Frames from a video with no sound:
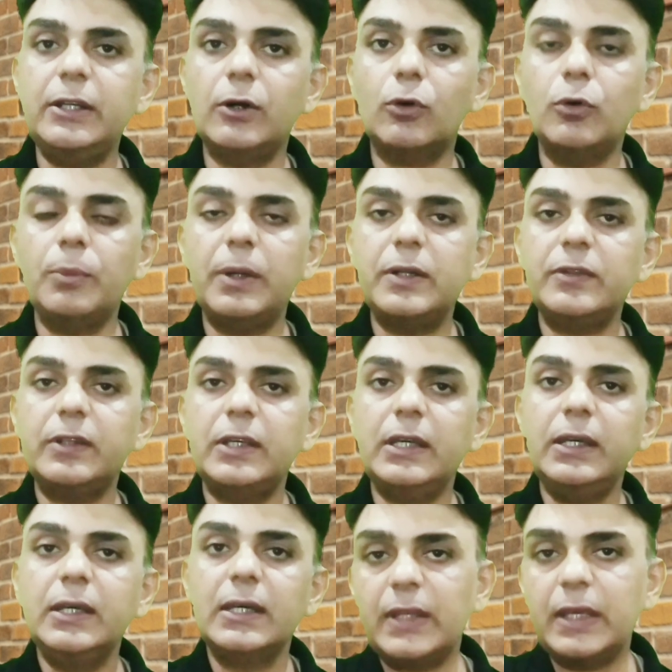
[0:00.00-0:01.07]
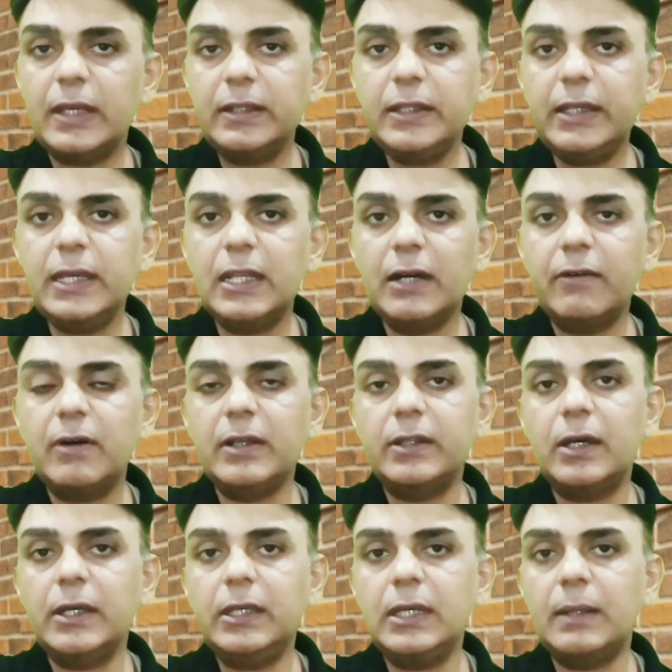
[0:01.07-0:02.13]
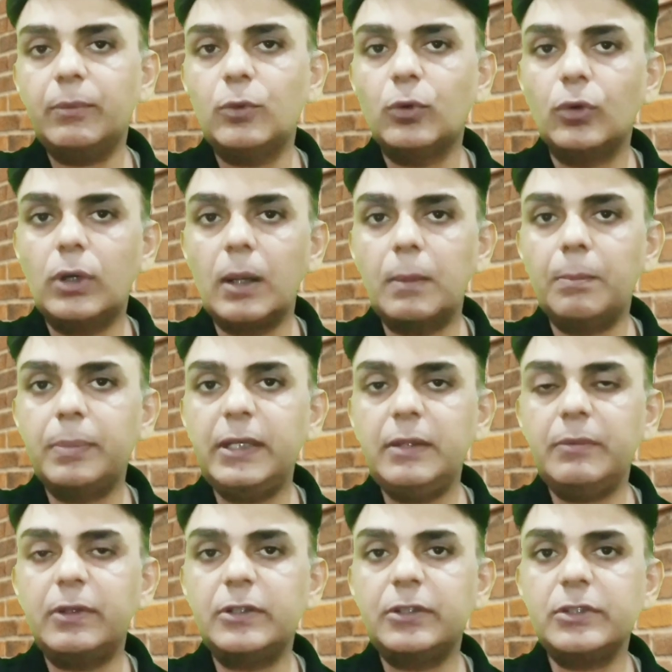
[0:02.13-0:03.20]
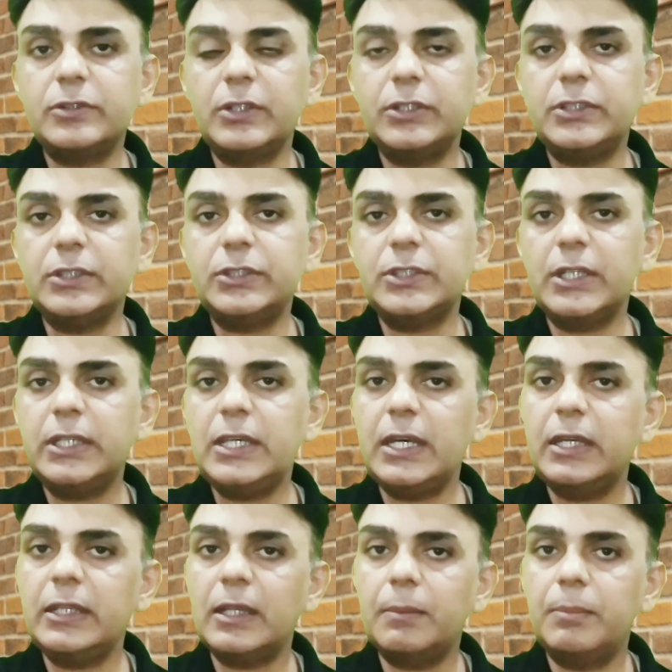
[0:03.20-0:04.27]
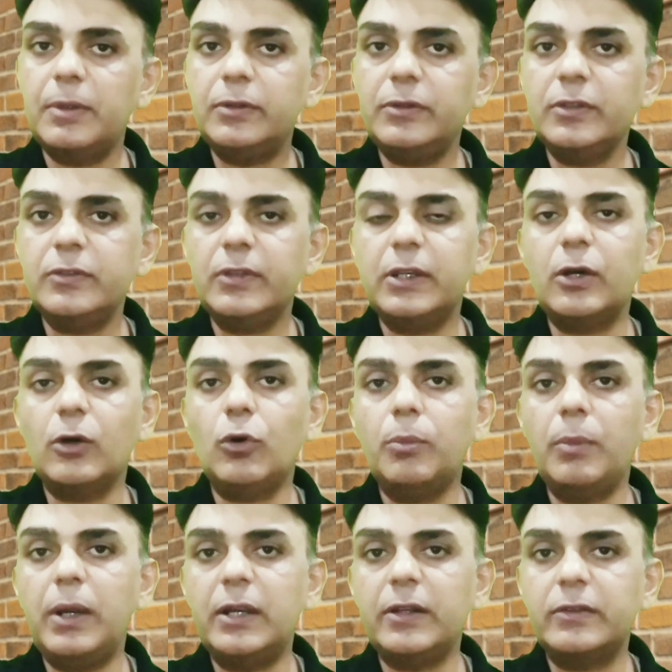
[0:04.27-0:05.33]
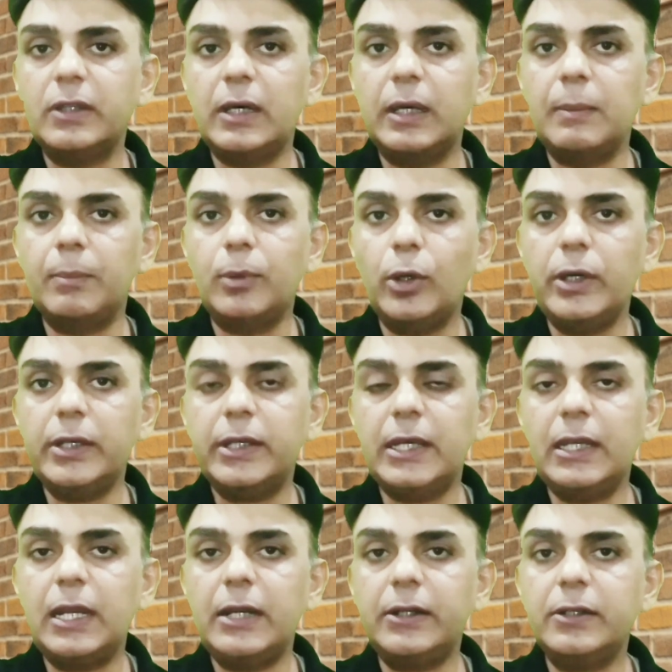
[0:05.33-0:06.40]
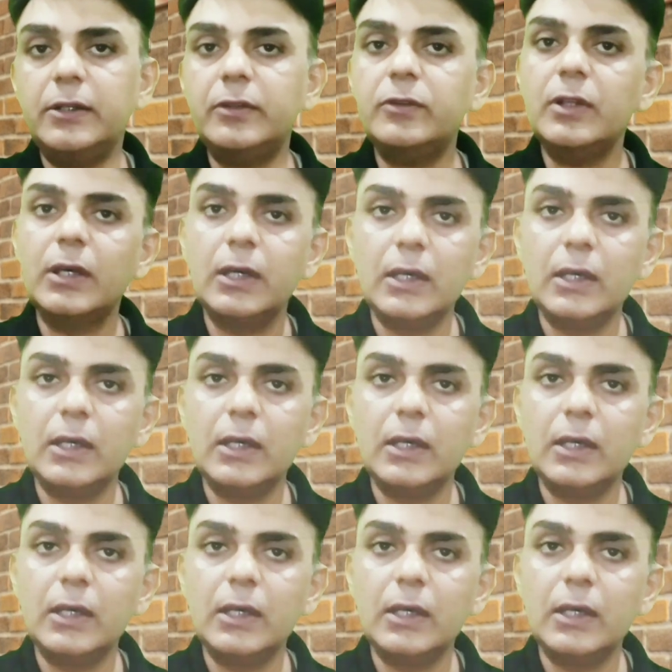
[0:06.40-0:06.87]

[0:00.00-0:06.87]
डॉक्यूमेंट्स हैं इनके अलावा ना ही आपको कंपनी रजिस्ट्रेशन चाहिए ना बिजनेस के डॉक्यूमेंट्स ना एम्प्लॉयर के लेटर्स